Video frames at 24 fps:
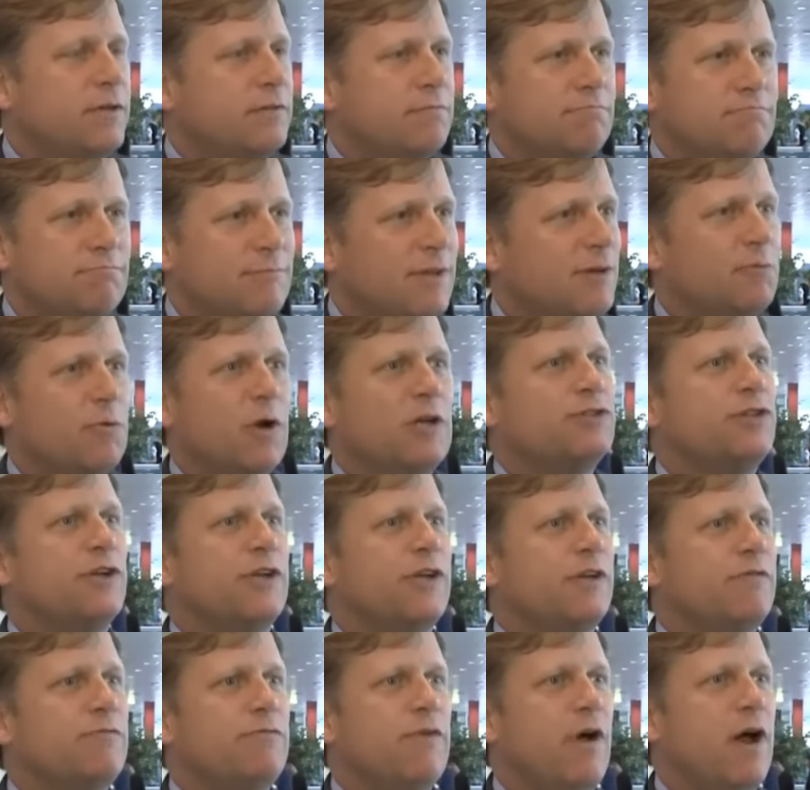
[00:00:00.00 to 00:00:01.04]

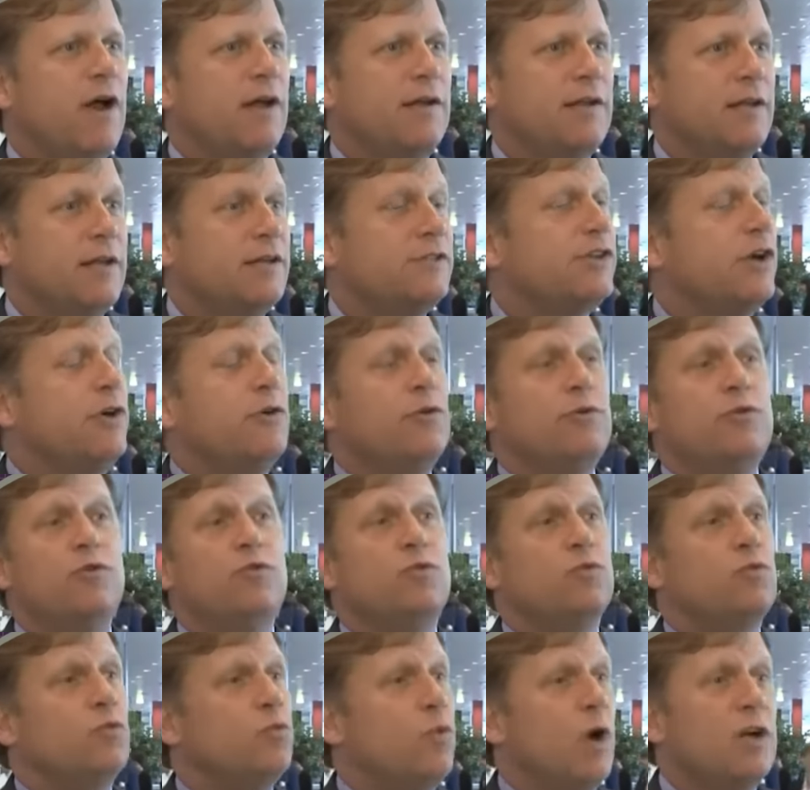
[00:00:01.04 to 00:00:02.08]
состоянием народовластных
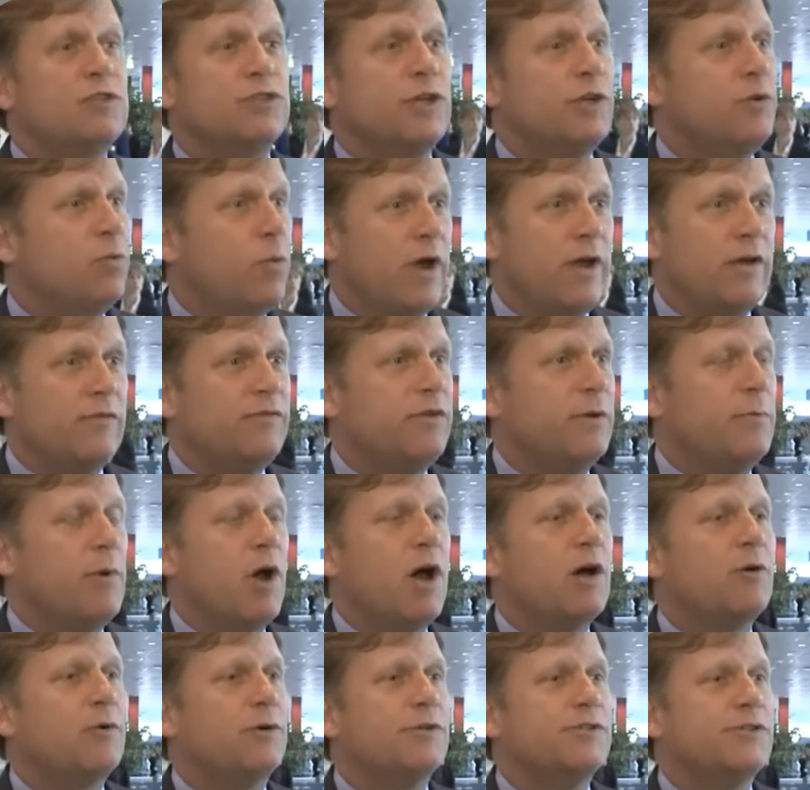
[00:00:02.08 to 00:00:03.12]
институтов в стране,
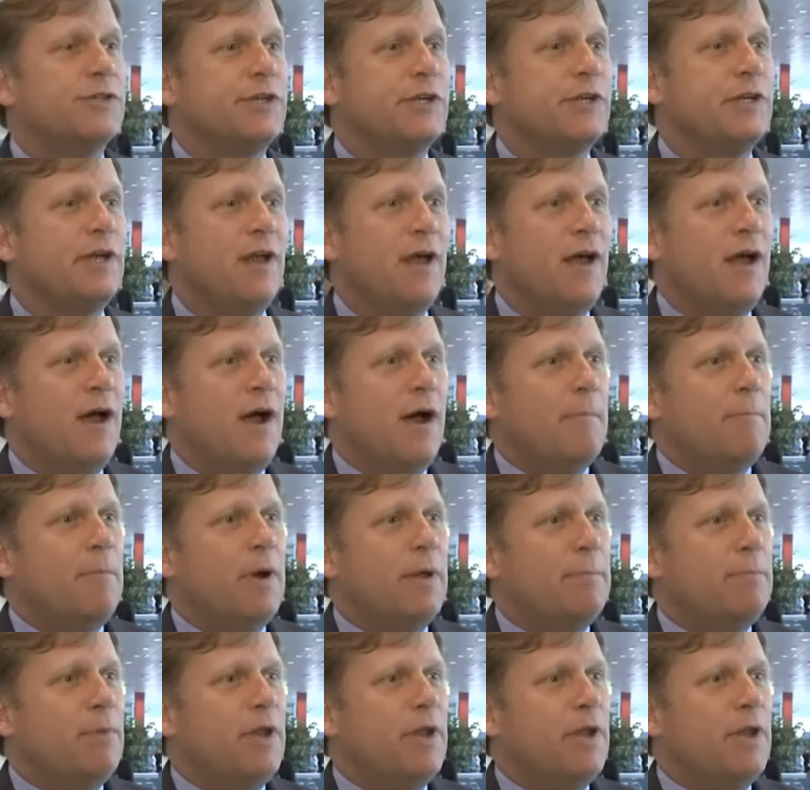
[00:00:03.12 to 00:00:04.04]
которая предназначена